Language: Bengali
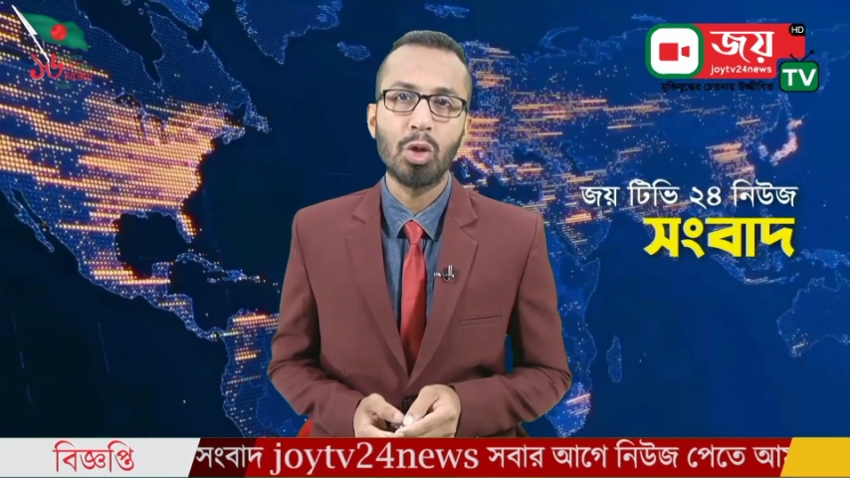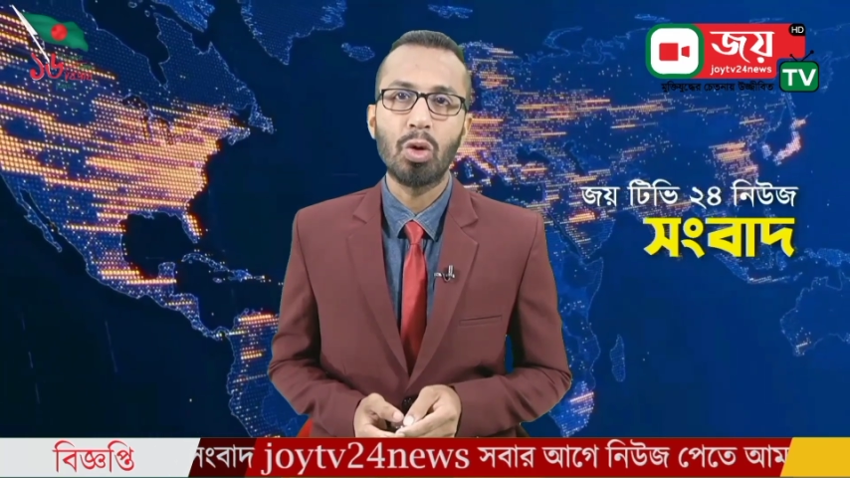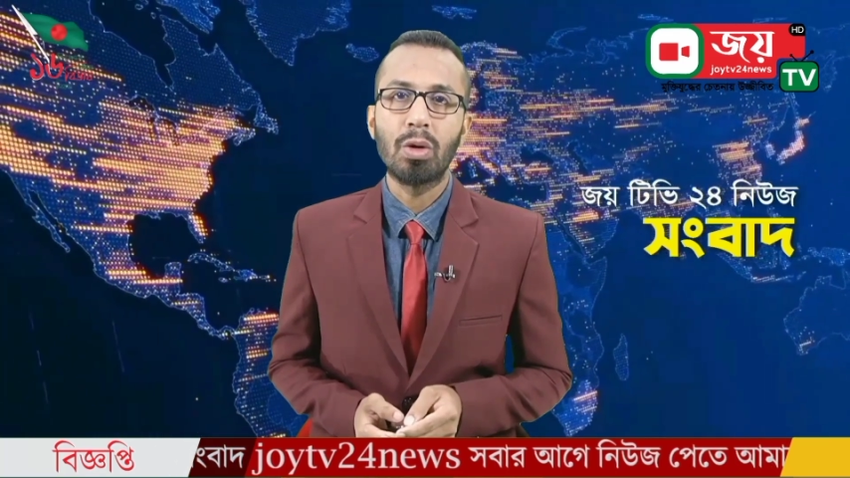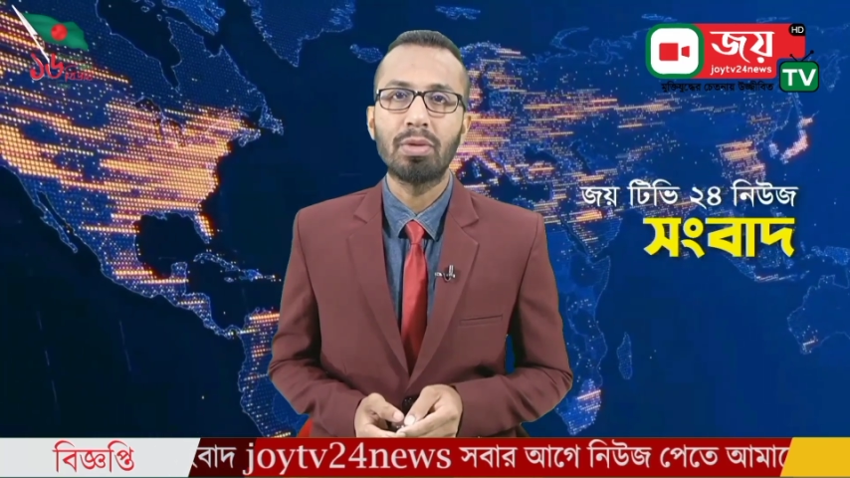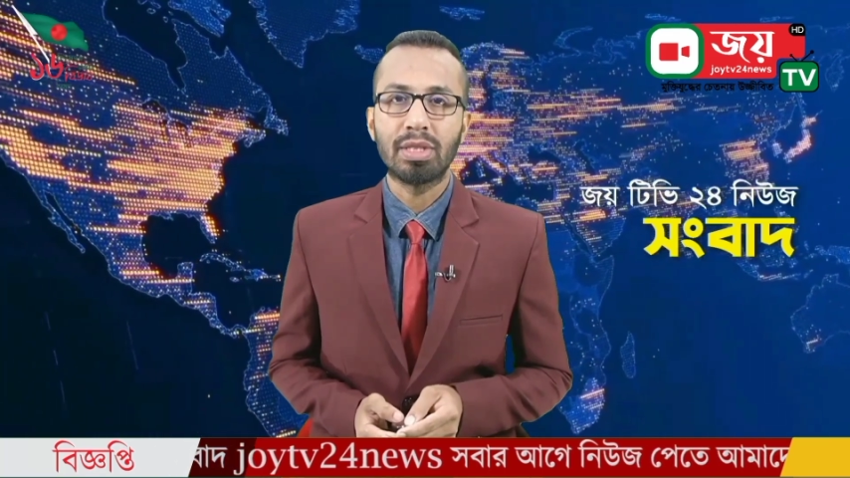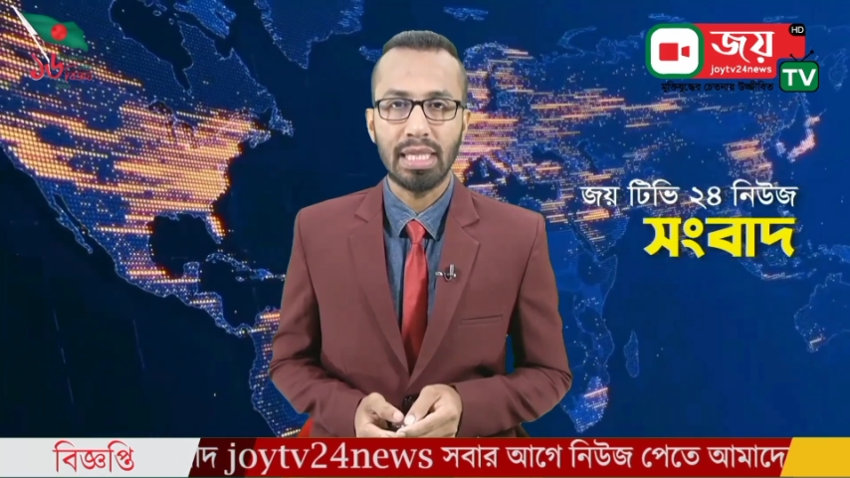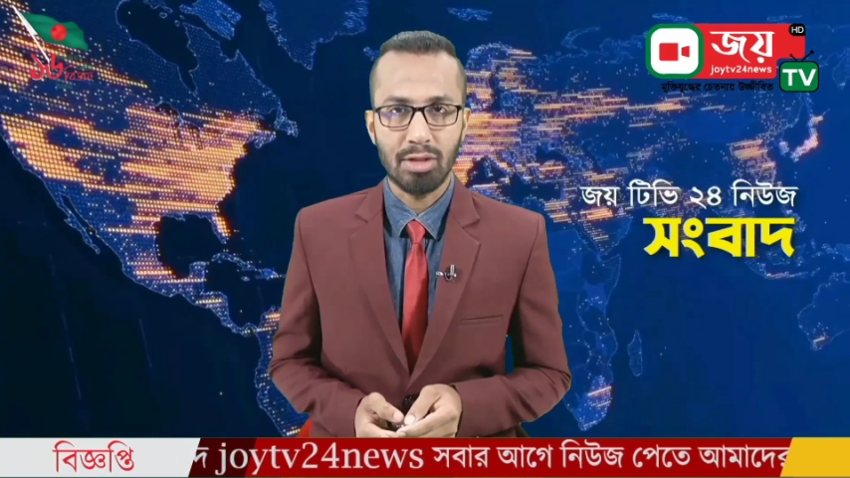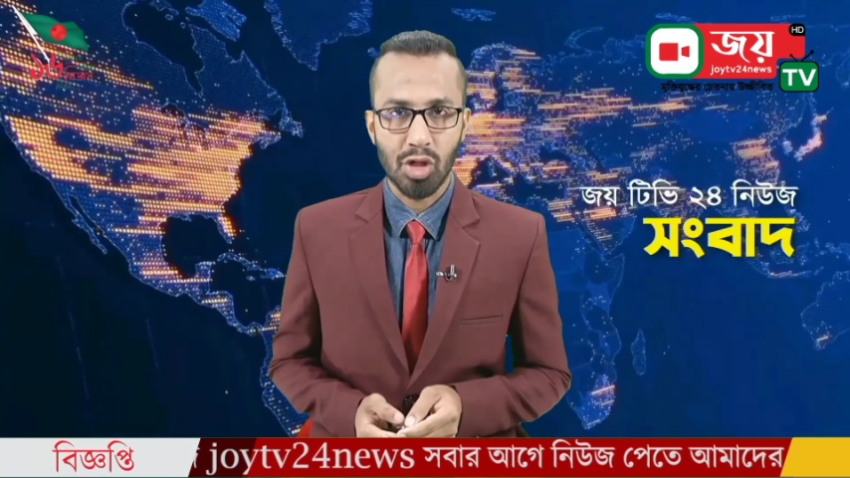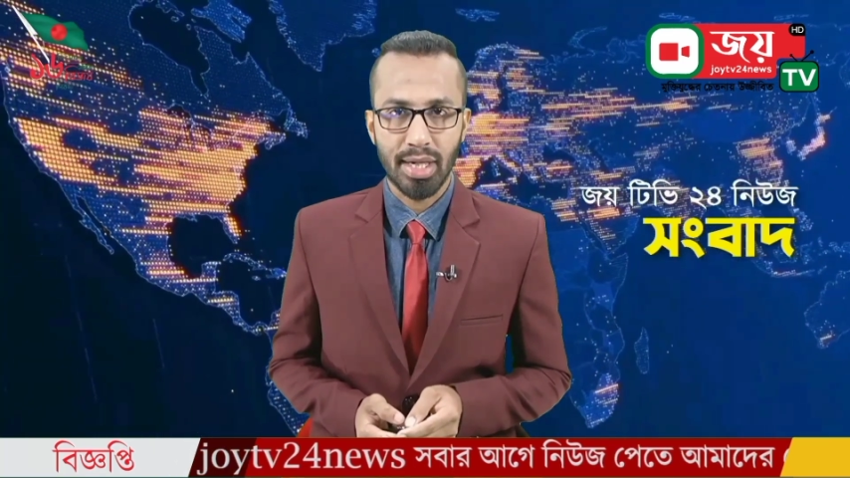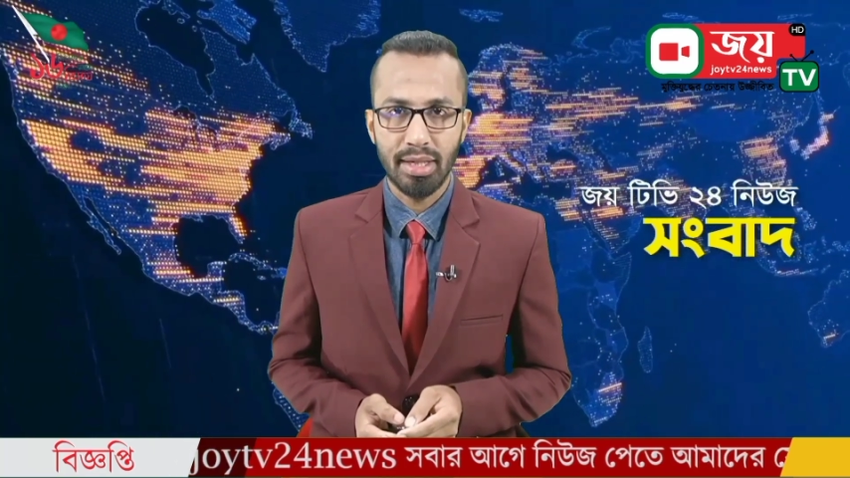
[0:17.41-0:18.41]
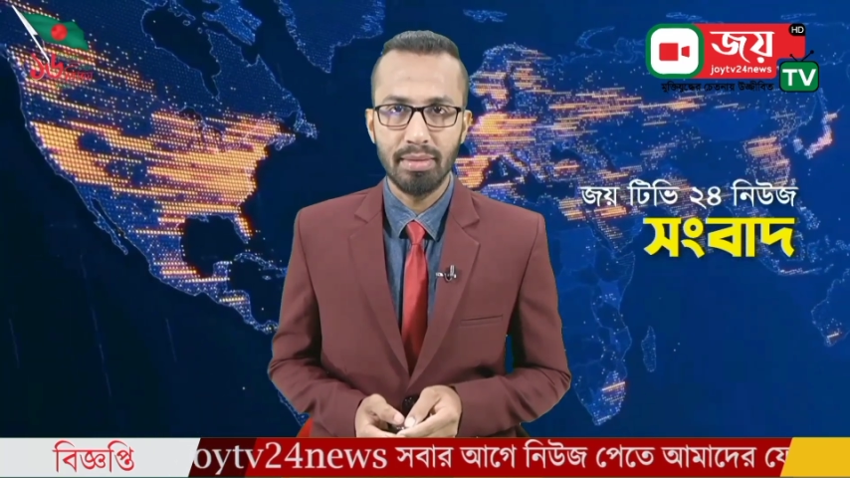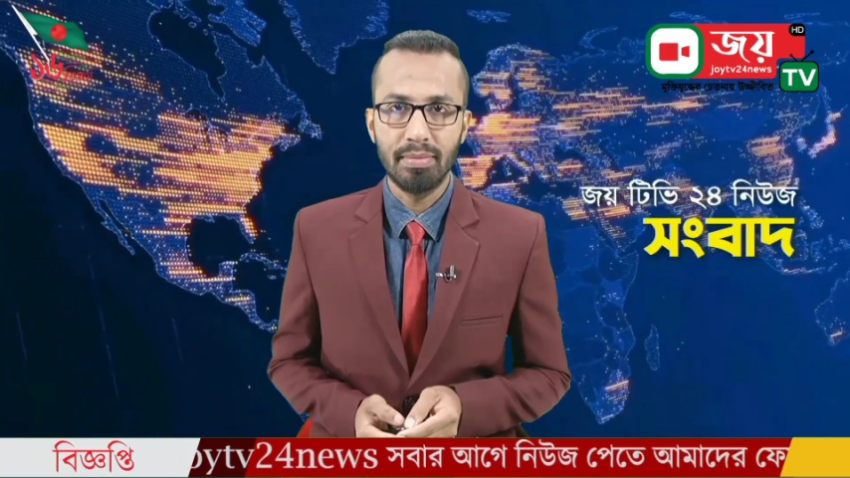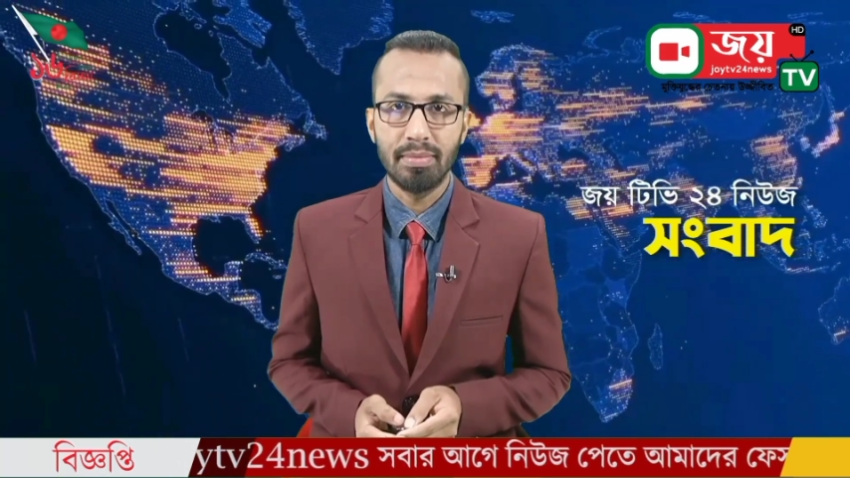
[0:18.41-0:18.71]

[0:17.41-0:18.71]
সৌরভ হোসেন জানান